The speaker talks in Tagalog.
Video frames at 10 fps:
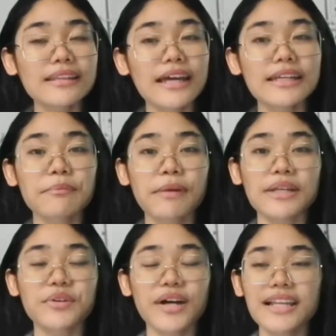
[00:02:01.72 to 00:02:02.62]
akda ng
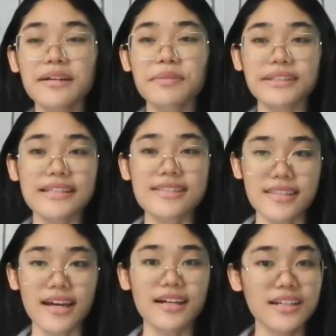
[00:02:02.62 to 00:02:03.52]
panukalang
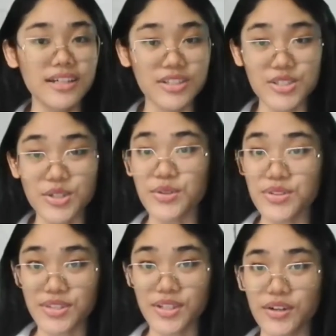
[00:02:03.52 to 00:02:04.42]
batas na
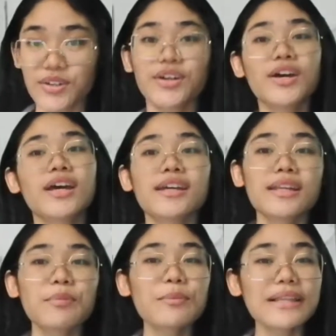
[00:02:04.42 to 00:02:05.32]
Jones Law
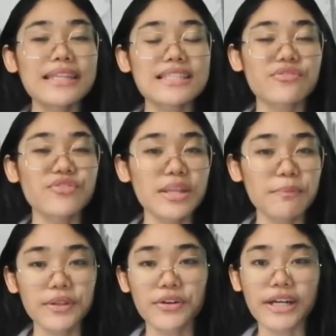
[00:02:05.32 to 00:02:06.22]
na pumalit sa
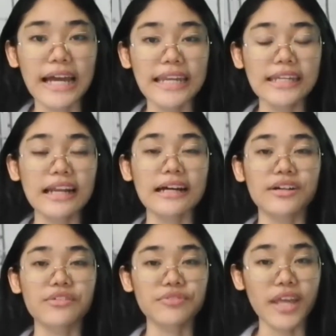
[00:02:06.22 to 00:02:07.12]
Philippine Organic
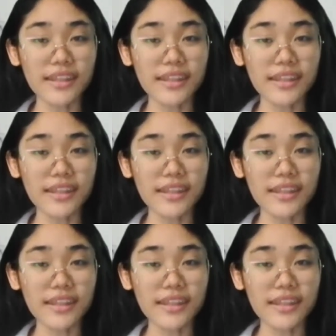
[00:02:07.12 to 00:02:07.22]
Act of